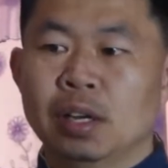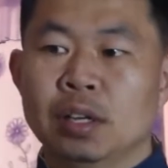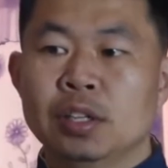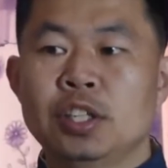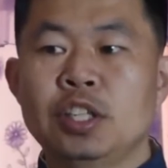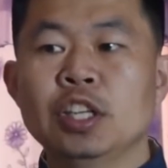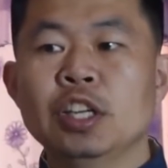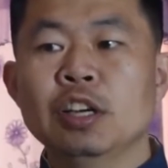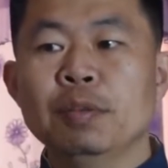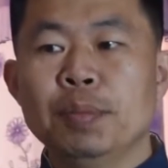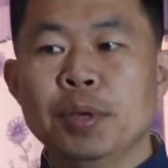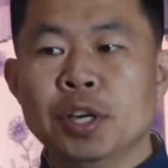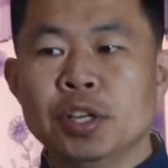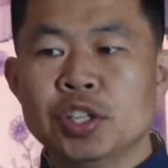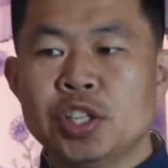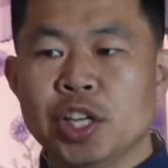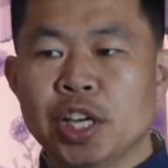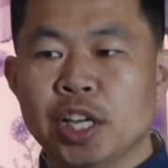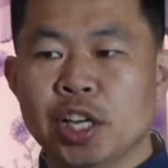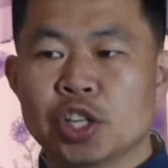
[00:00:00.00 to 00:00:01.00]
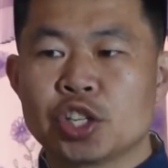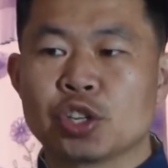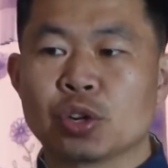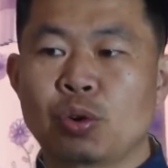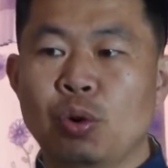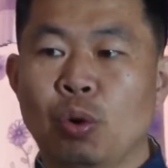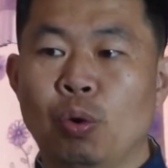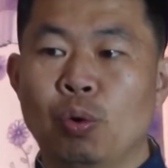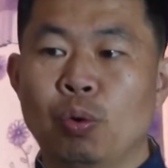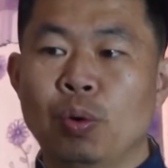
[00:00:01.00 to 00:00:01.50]
清明节的时
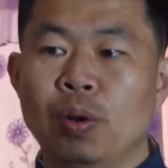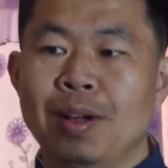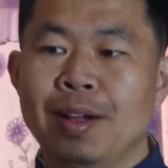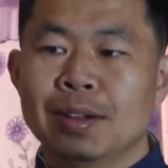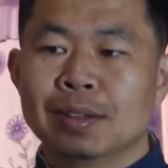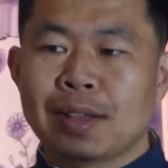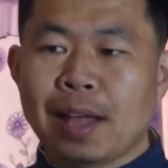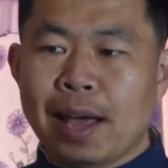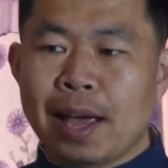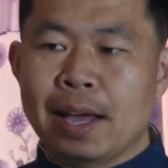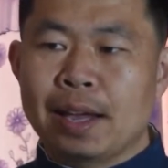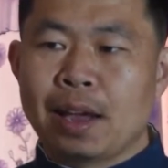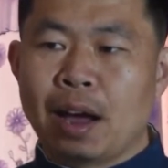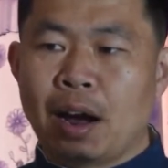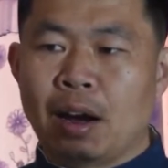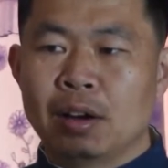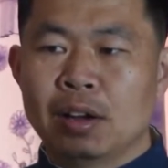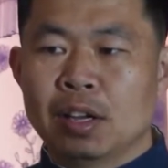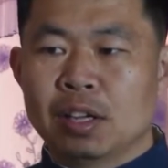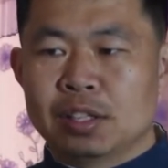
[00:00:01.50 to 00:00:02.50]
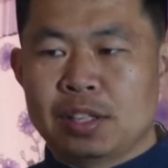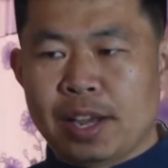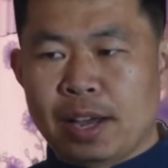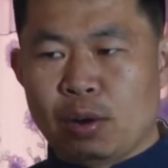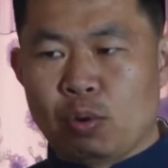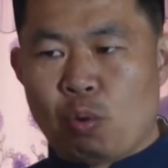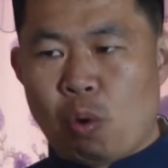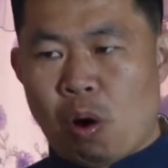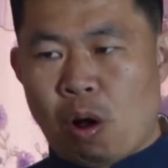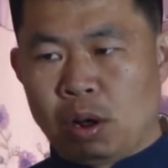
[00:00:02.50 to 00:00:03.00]
空，太阳在
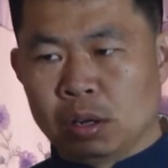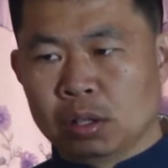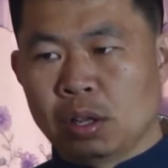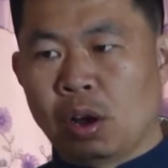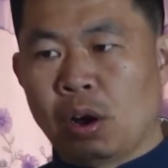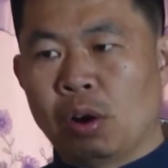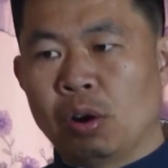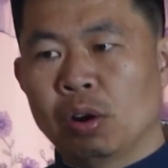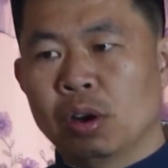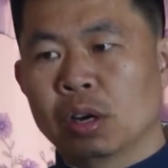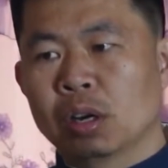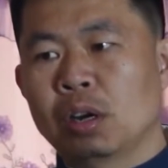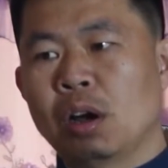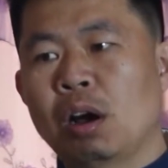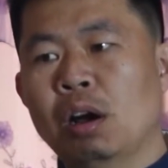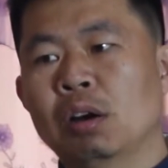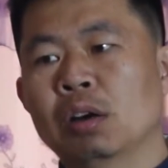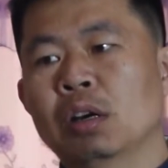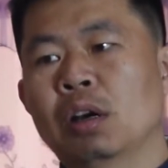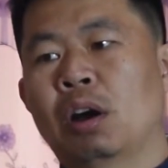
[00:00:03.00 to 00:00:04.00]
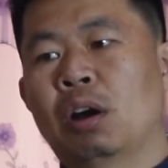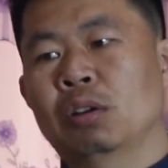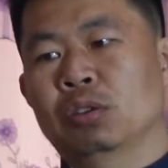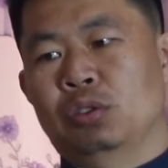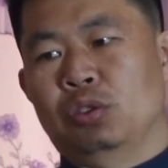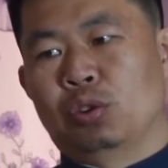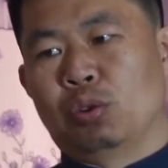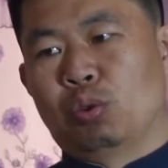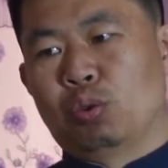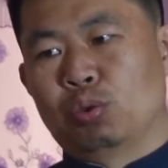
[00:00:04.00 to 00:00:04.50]
黄道刚刚
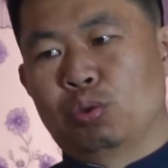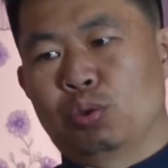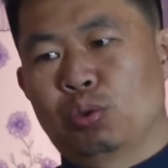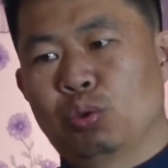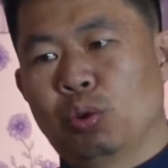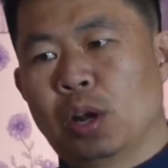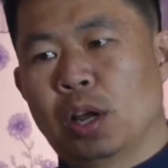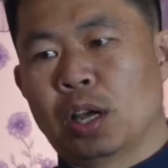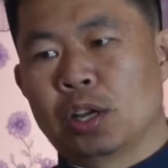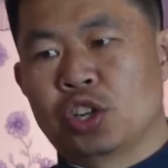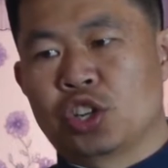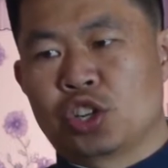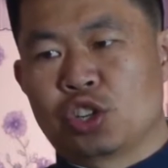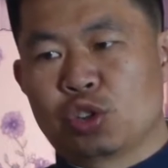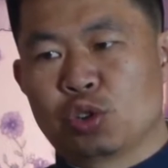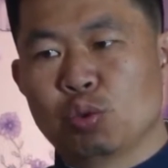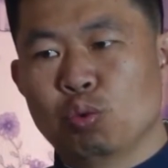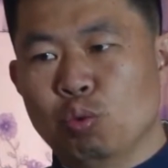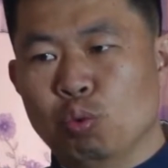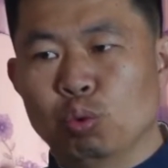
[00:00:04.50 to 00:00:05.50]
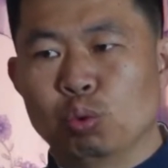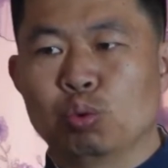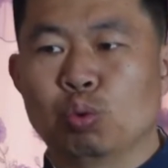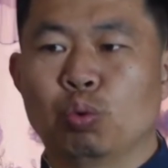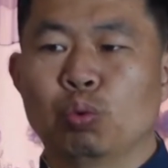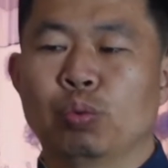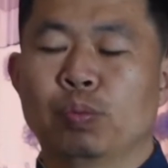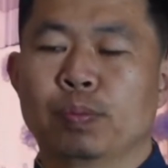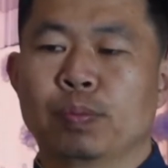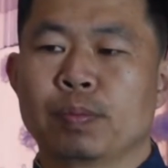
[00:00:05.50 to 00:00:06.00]
走出了十五
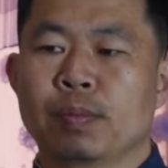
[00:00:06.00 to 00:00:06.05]
度，